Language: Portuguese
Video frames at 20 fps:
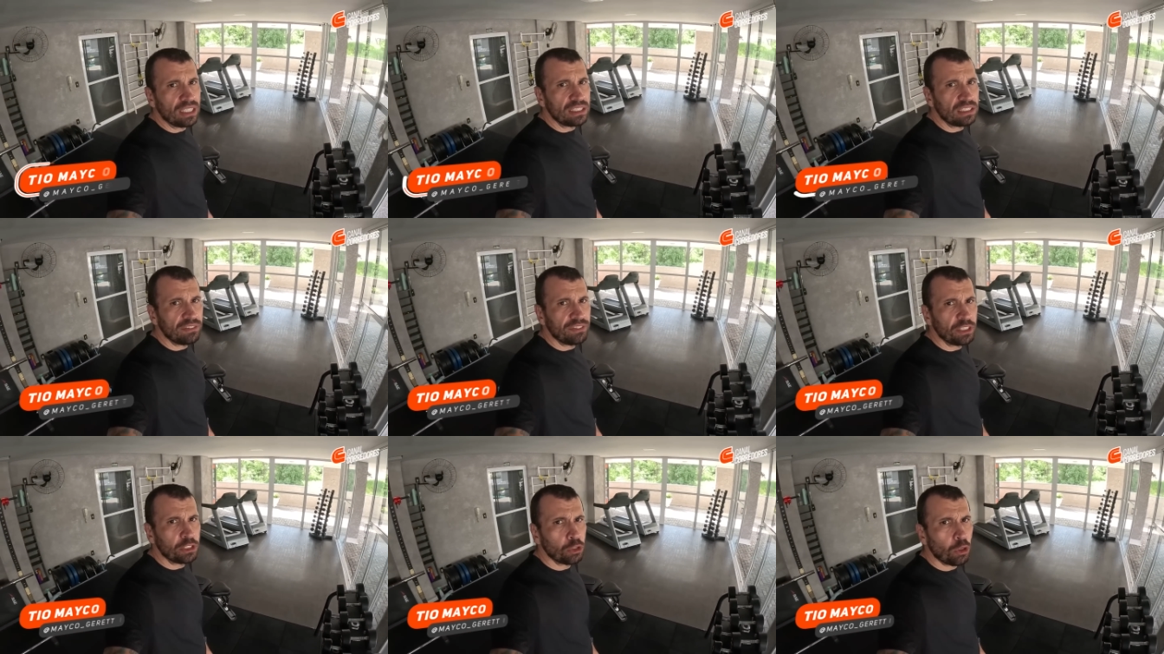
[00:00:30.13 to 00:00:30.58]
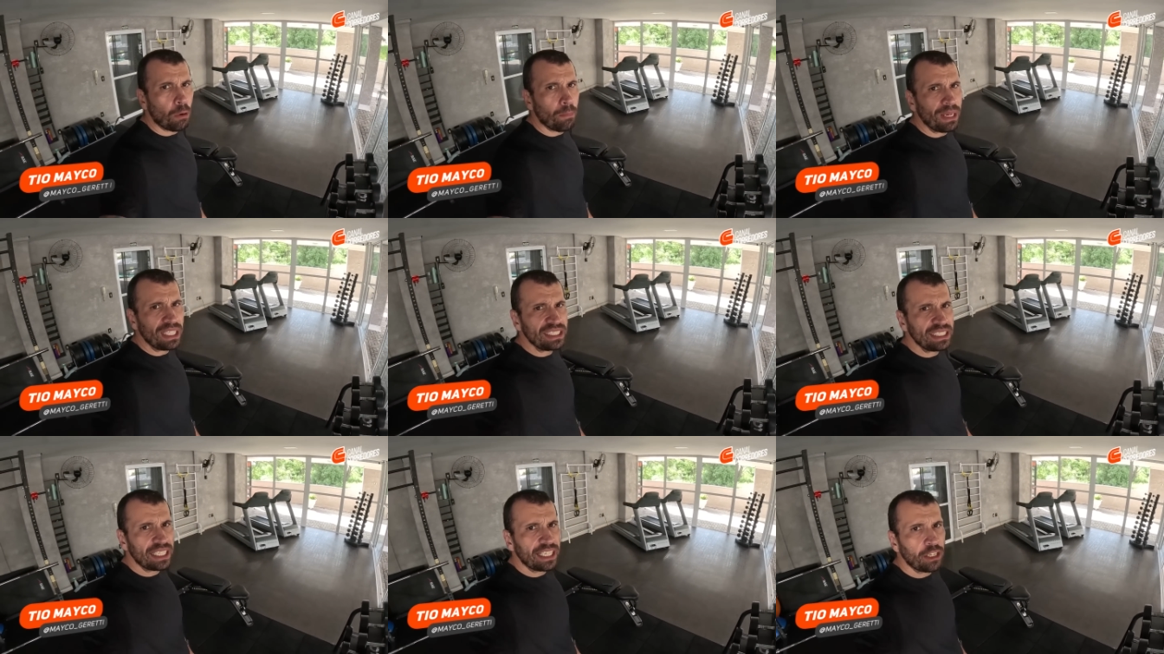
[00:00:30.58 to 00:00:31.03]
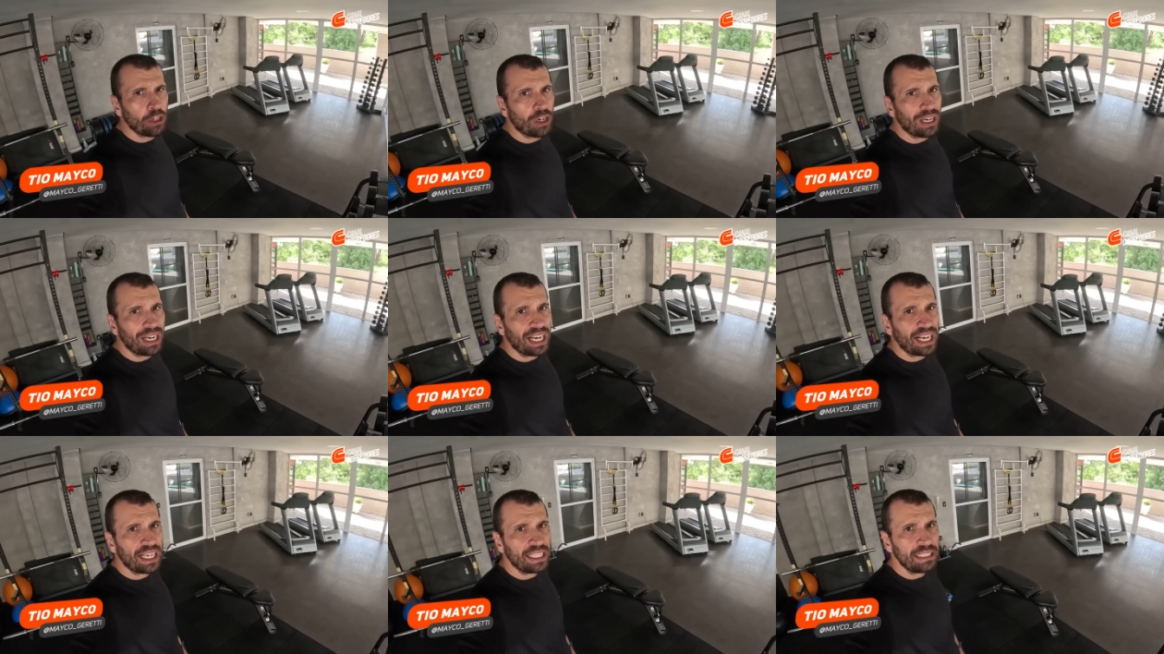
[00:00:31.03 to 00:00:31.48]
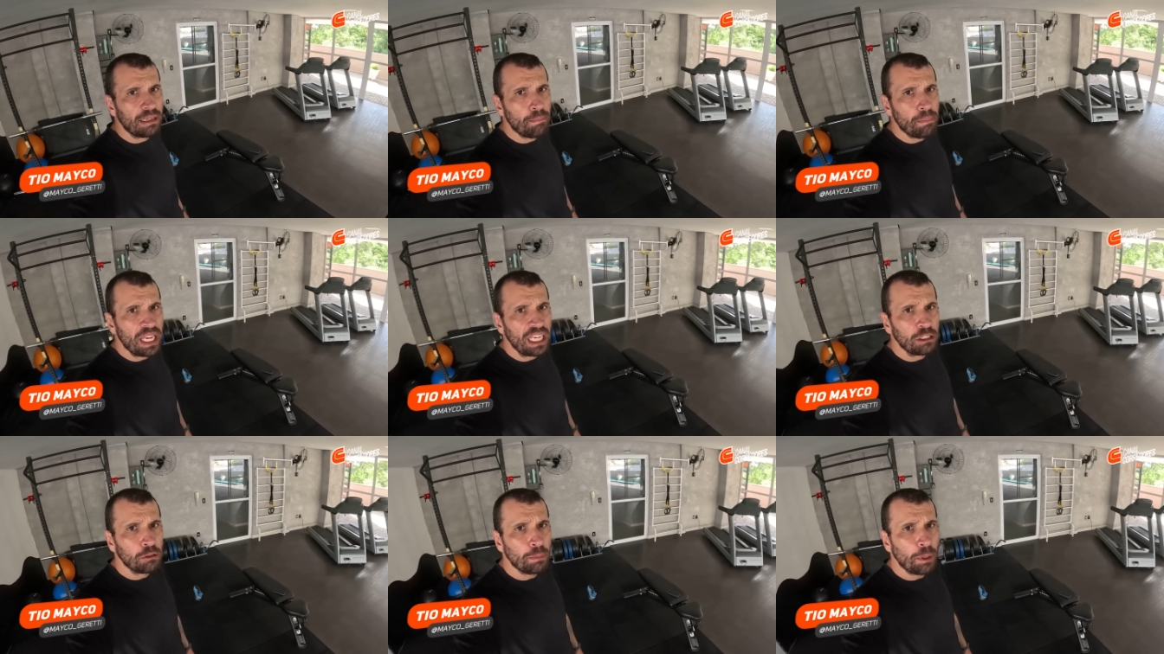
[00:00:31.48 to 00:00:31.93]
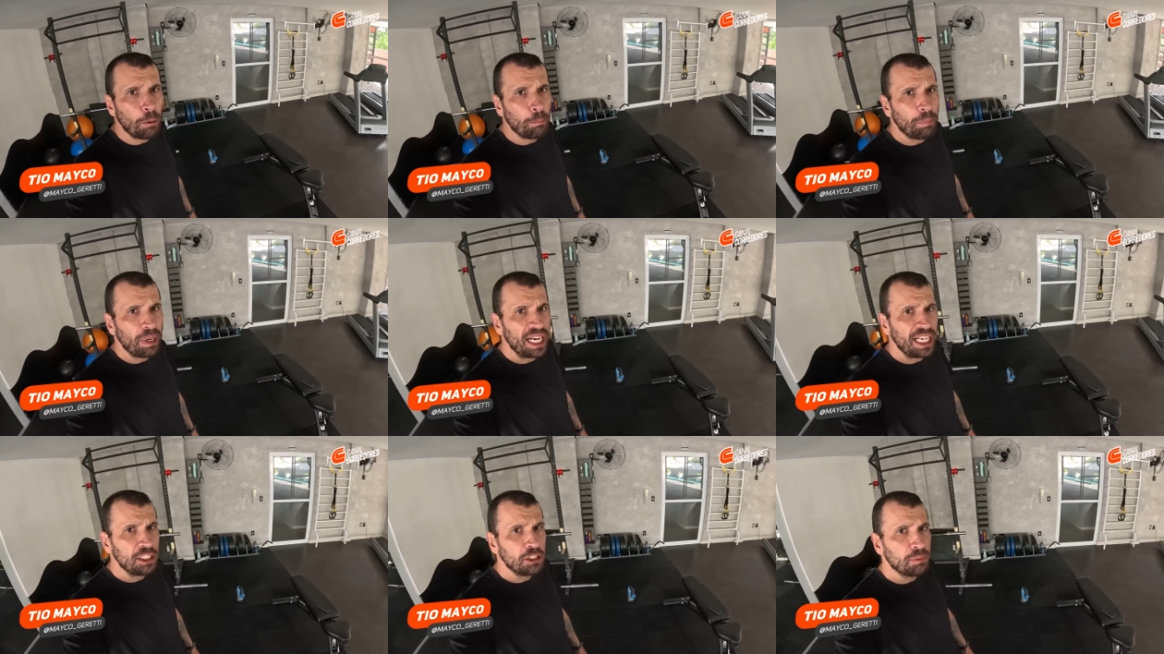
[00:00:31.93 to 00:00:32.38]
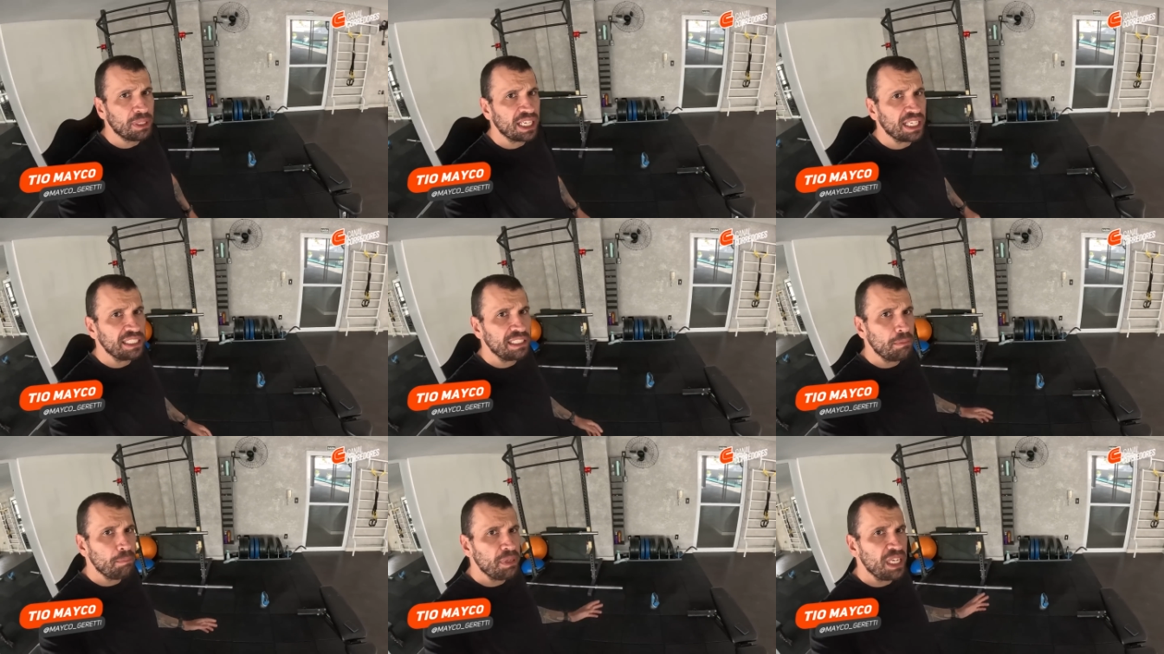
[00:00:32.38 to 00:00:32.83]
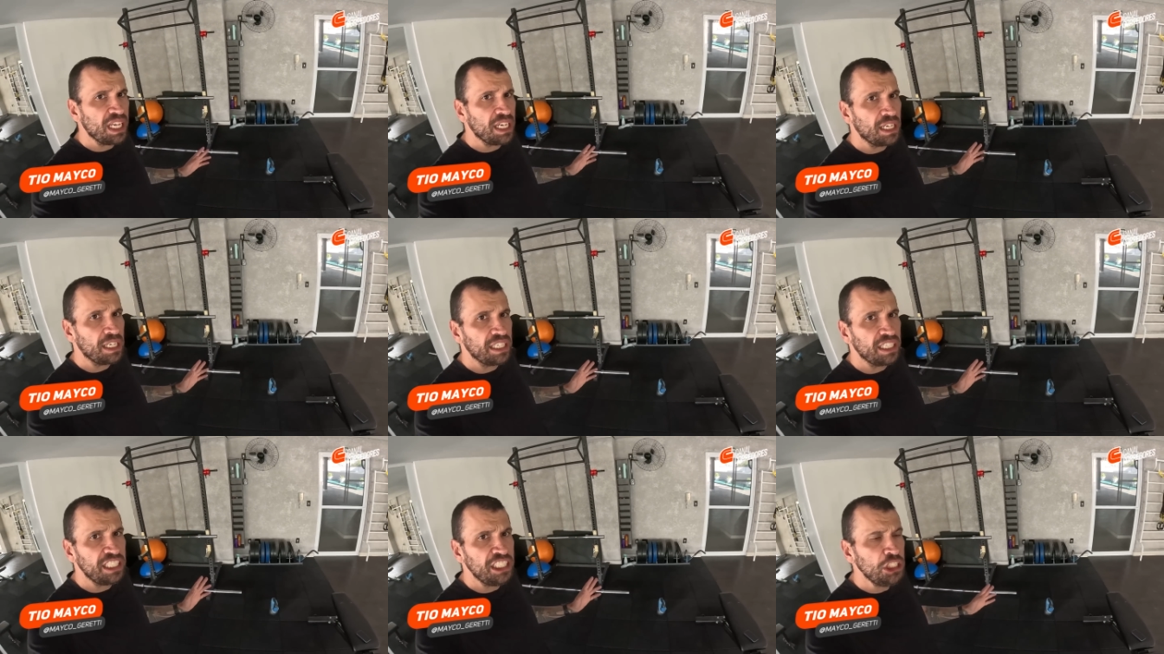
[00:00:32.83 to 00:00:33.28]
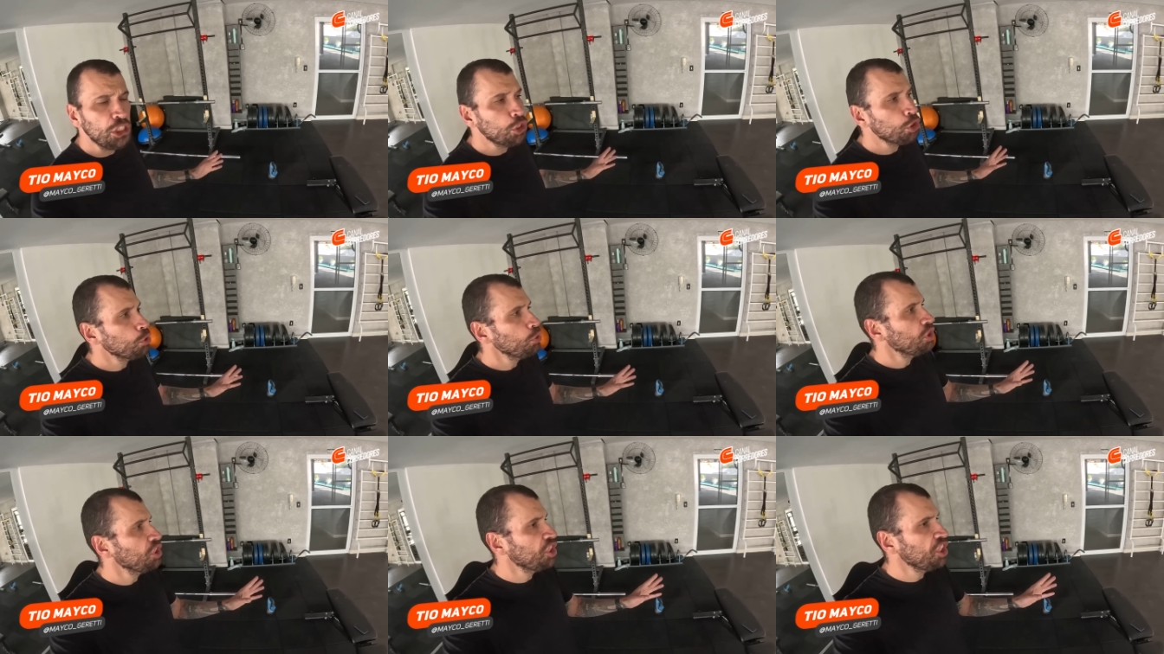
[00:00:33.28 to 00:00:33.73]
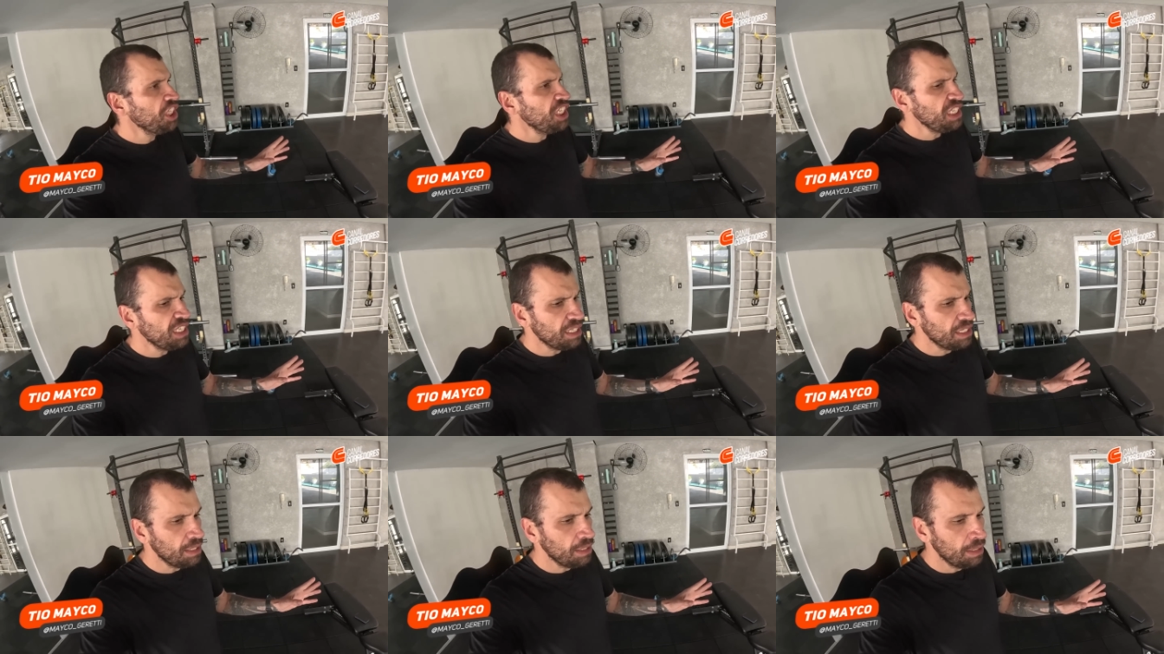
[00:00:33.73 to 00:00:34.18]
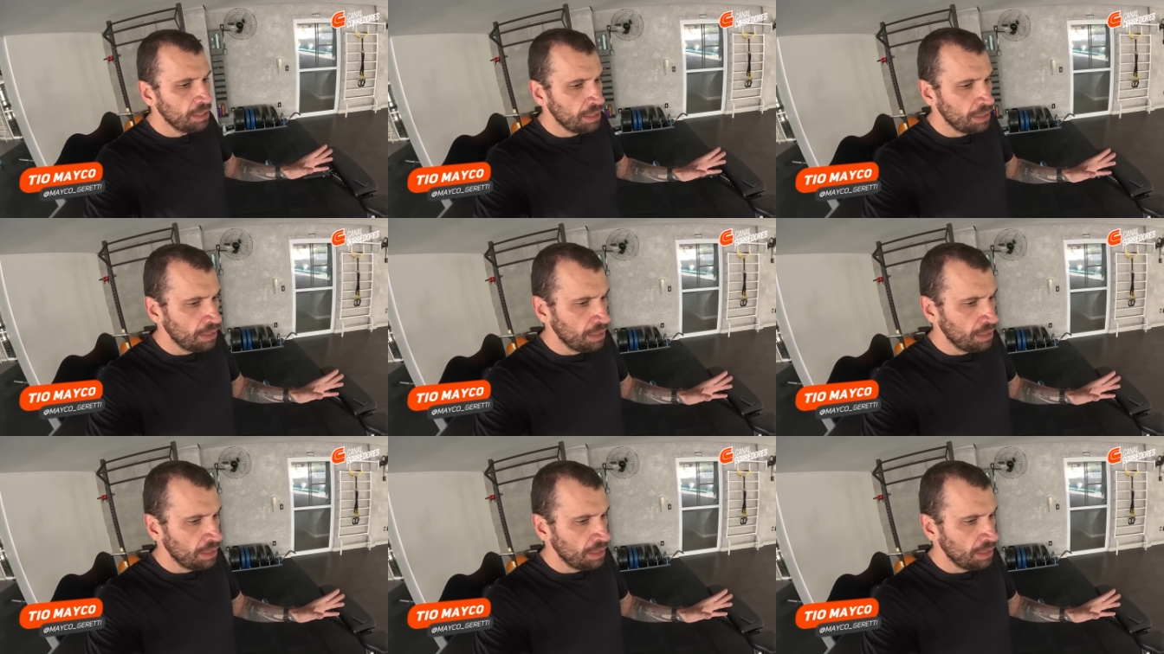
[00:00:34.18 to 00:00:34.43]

Este vídeo começa aqui, ó, na academia do meu prédio, uma academia enxutinha,